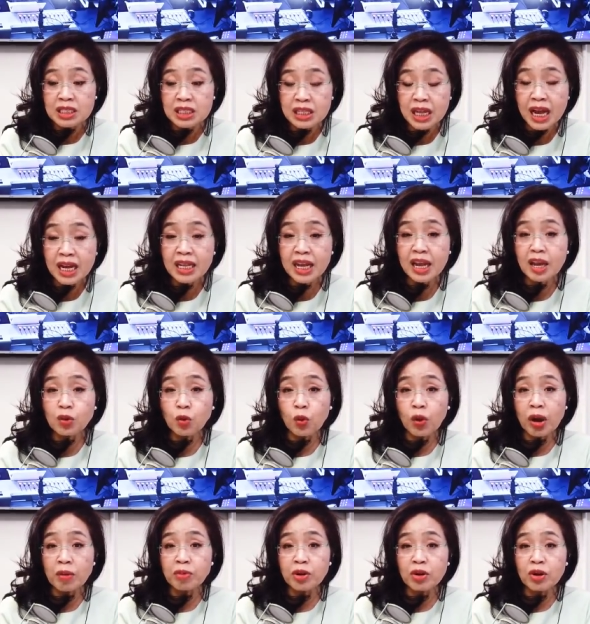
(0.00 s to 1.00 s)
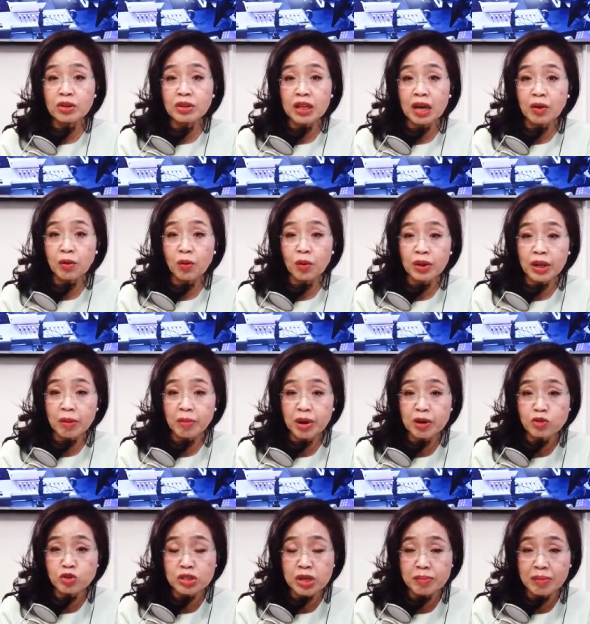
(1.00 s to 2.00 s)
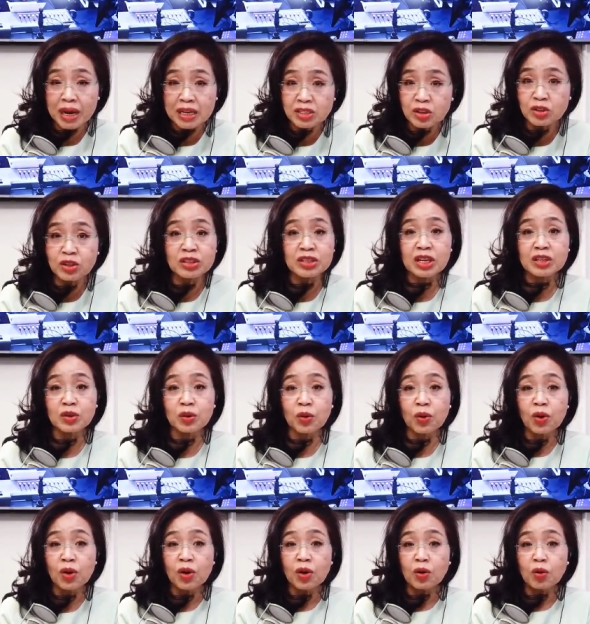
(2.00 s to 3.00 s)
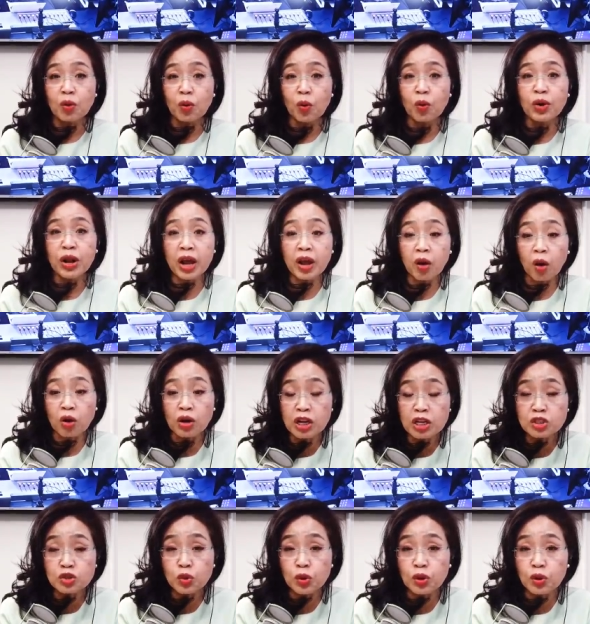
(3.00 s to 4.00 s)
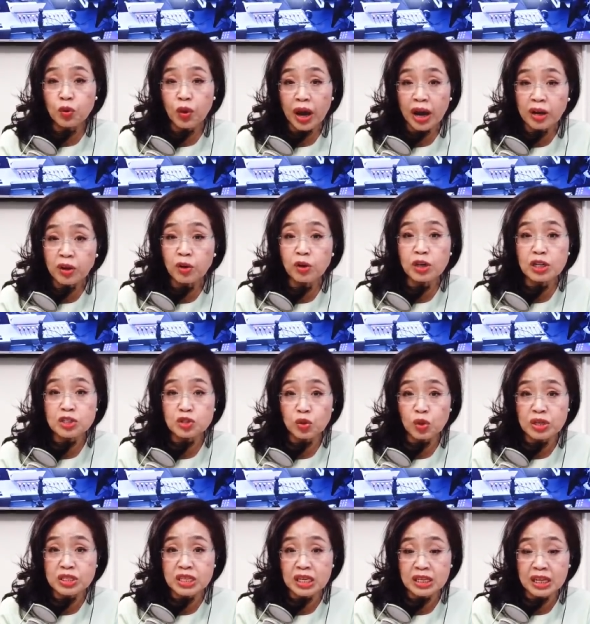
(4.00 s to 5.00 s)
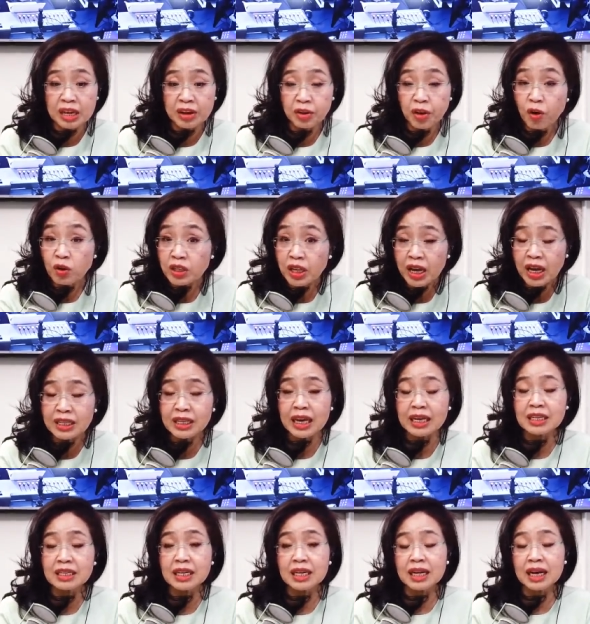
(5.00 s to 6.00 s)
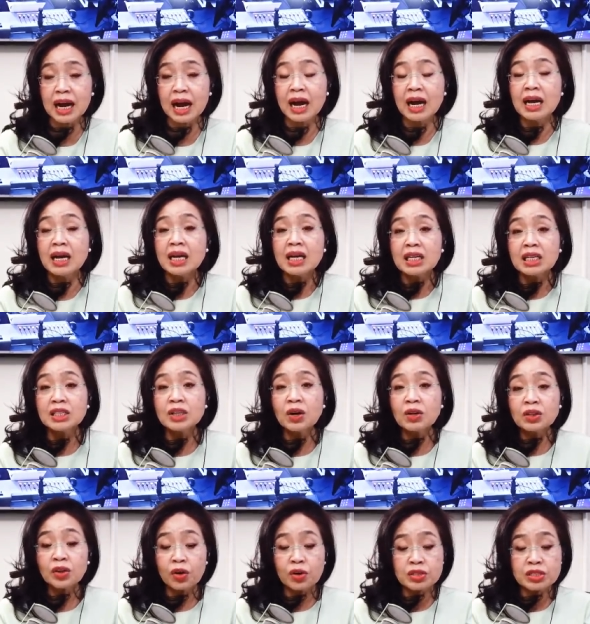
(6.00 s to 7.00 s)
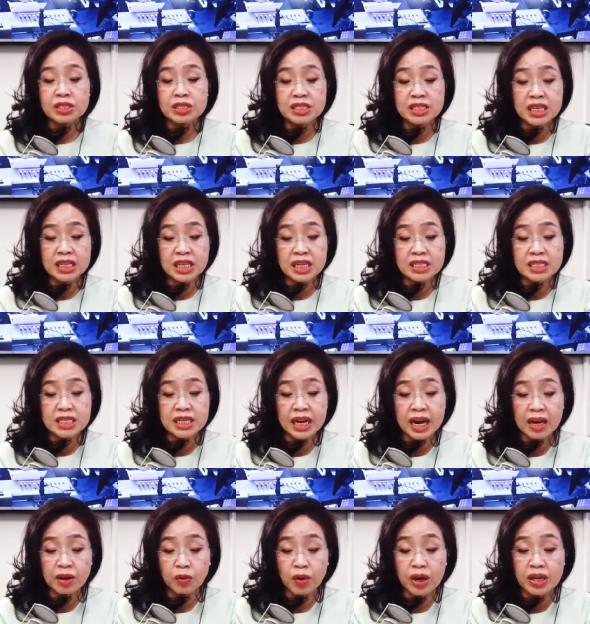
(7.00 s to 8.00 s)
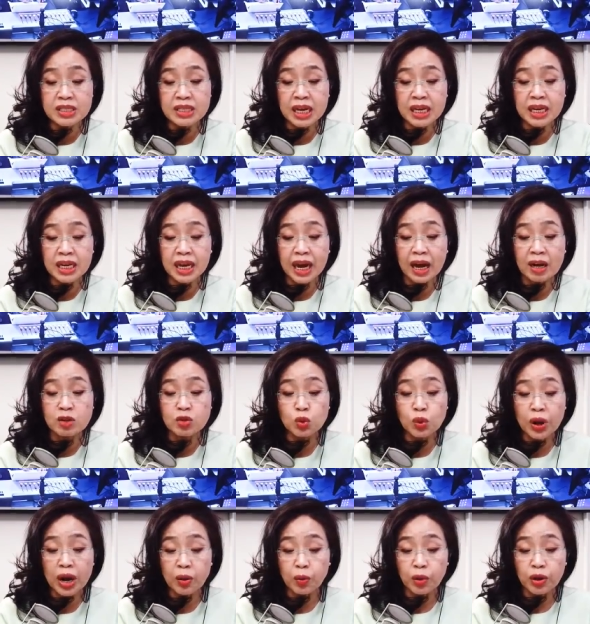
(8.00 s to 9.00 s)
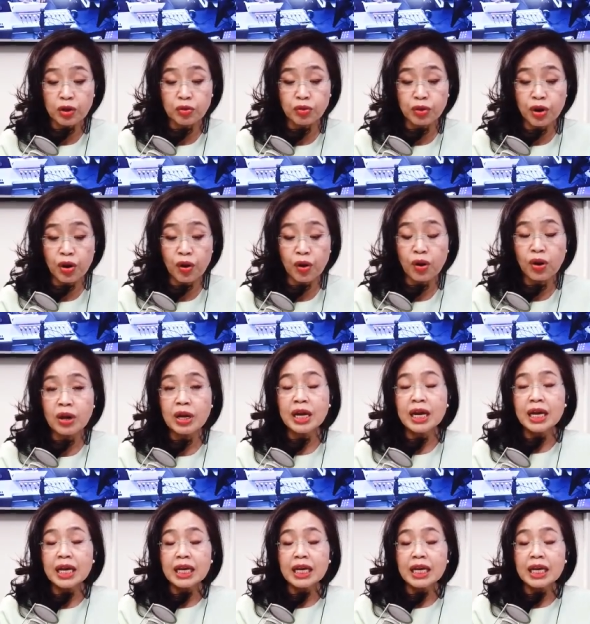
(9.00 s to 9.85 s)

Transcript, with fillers: 지난해에 독감 걸렸다고 예방주사 맞았는데도 오래 걸릴 수도 있고 안 걸릴 수도 있잖아요. 형태가 다르니까. 그런 것을 CDC가 굉장히 강조를 하고 있고요.